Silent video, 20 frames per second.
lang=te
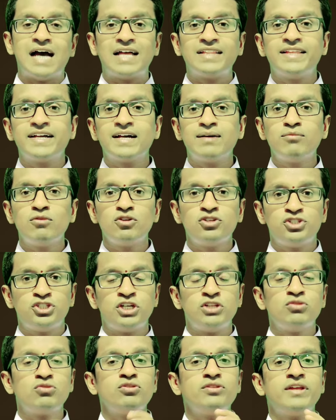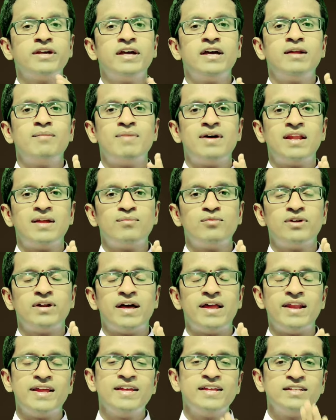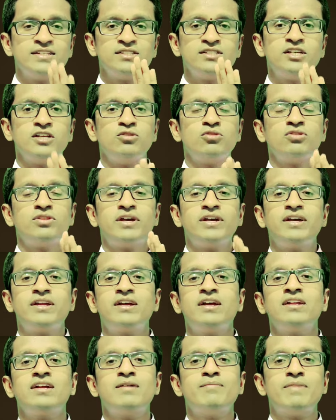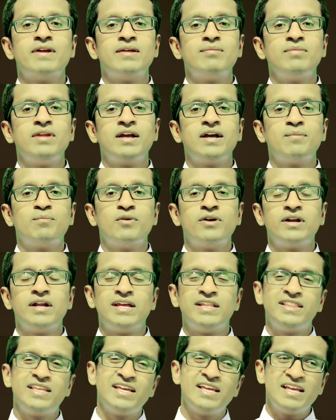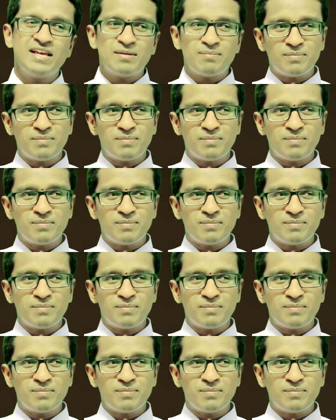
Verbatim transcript: జాతకంలో చంద్రుని దగ్గర బలం ఉండాలి చంద్రుడి దగ్గర కనుక బలం లేకపోయినట్లయితే